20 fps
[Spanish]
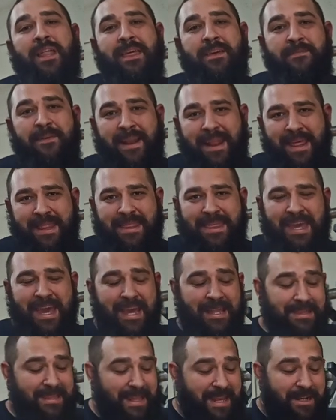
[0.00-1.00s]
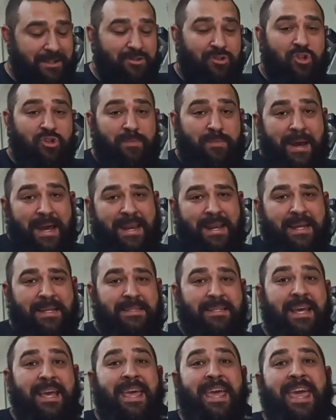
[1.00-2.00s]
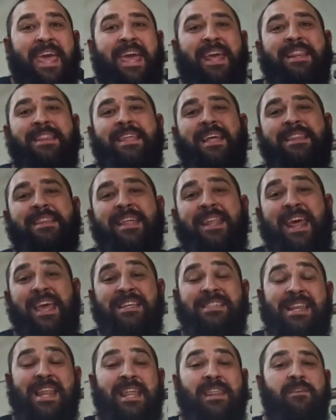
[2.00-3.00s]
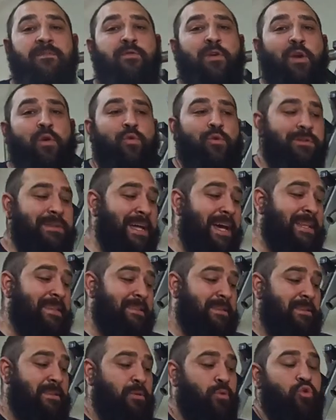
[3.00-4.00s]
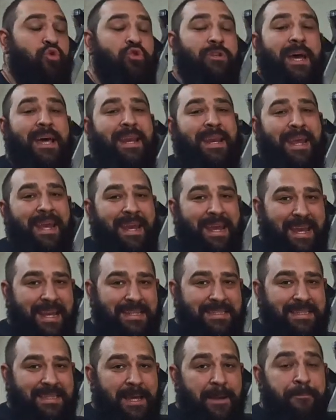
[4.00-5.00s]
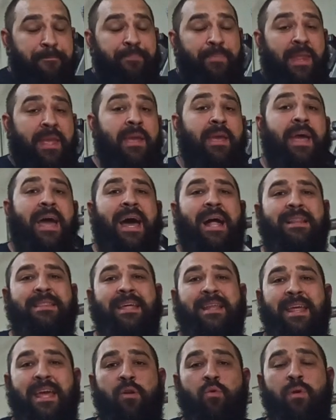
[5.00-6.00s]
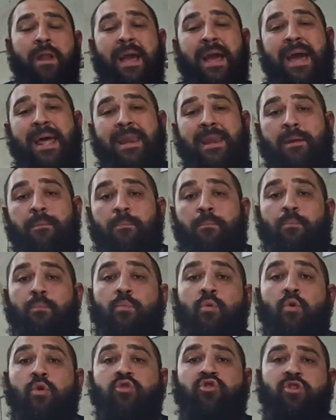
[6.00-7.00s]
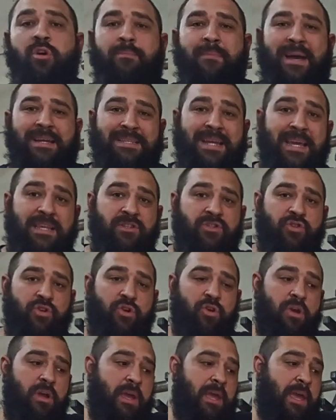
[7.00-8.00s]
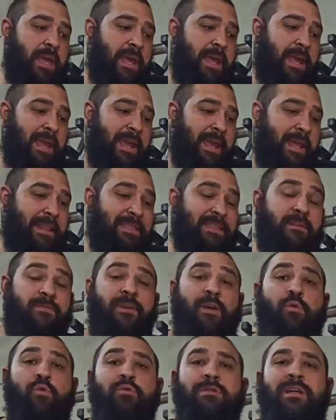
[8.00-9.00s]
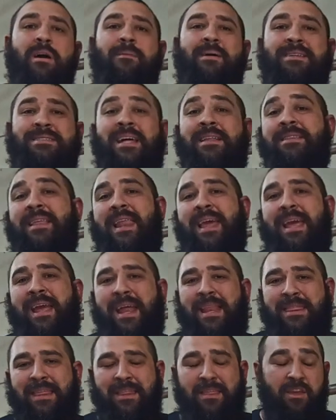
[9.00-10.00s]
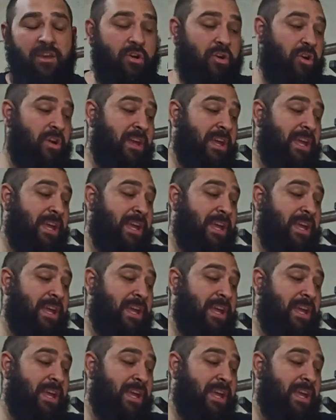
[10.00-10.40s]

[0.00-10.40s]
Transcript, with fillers: la diferencia entre las dos barras, entenderéis la dificultad de usar esta. Al tener un agarre mucho más ancho, eh, dificulta bastante el ejercicio.